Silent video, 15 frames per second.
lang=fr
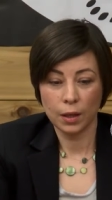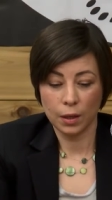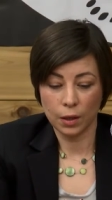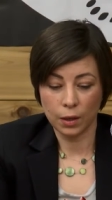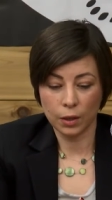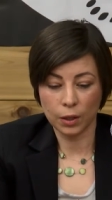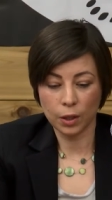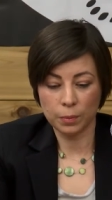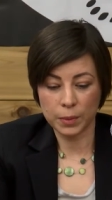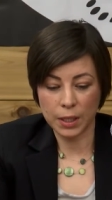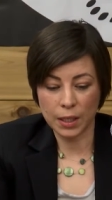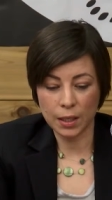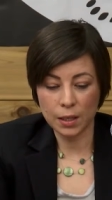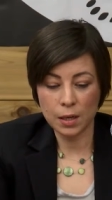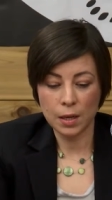euh, comme
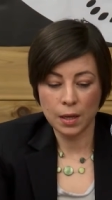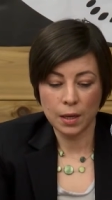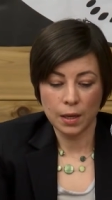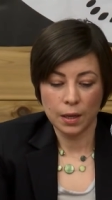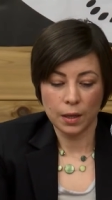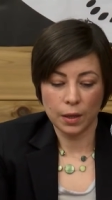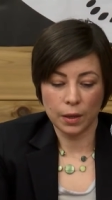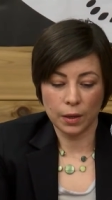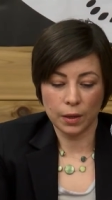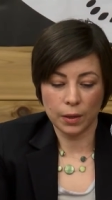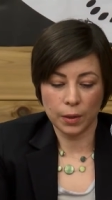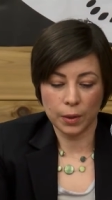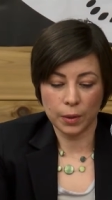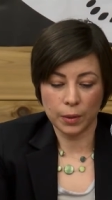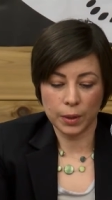tel
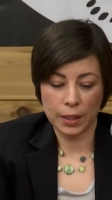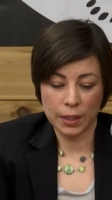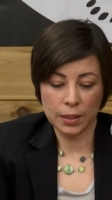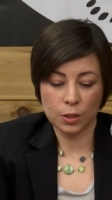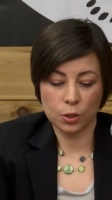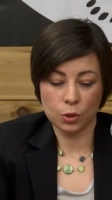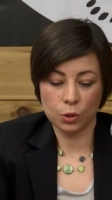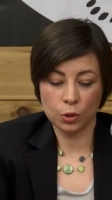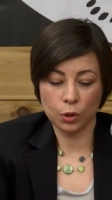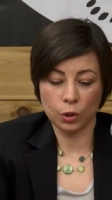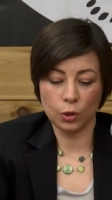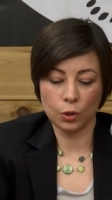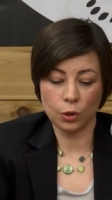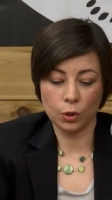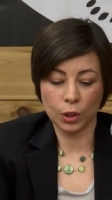euh, et sur
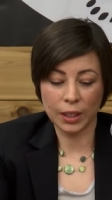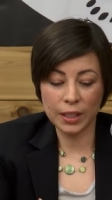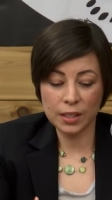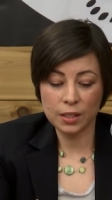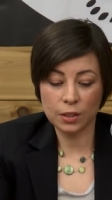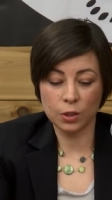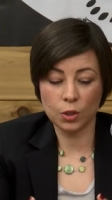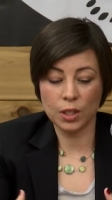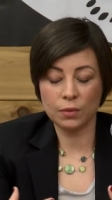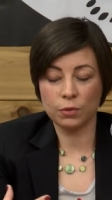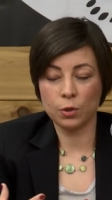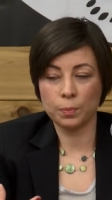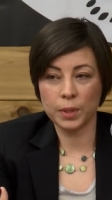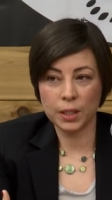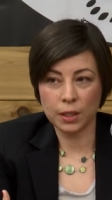le risque de
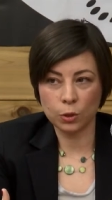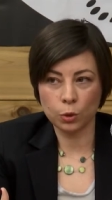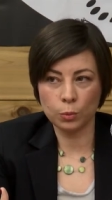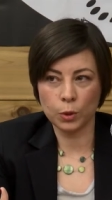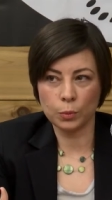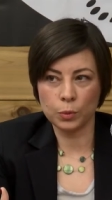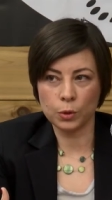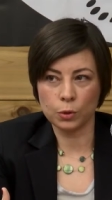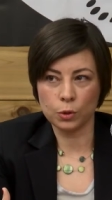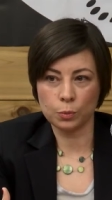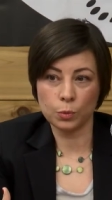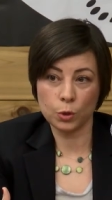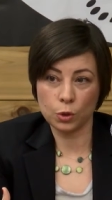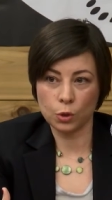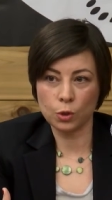développer des troubles
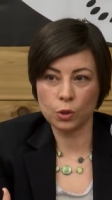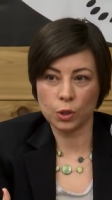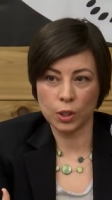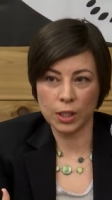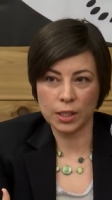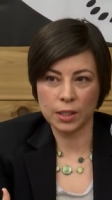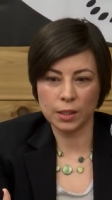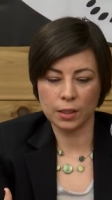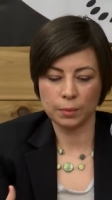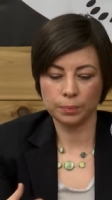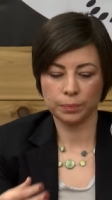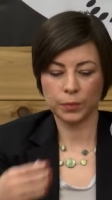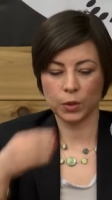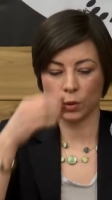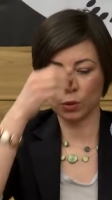musculo musculosquelettiques.
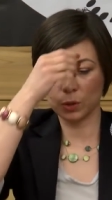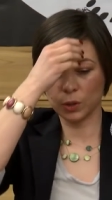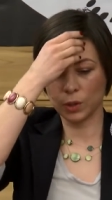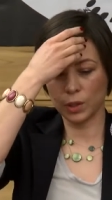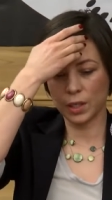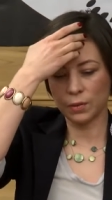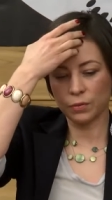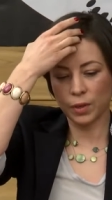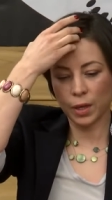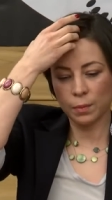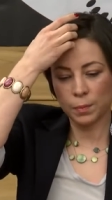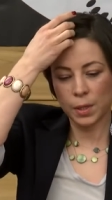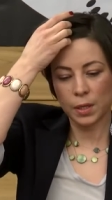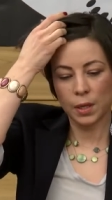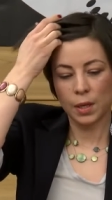Donc euh, les femmes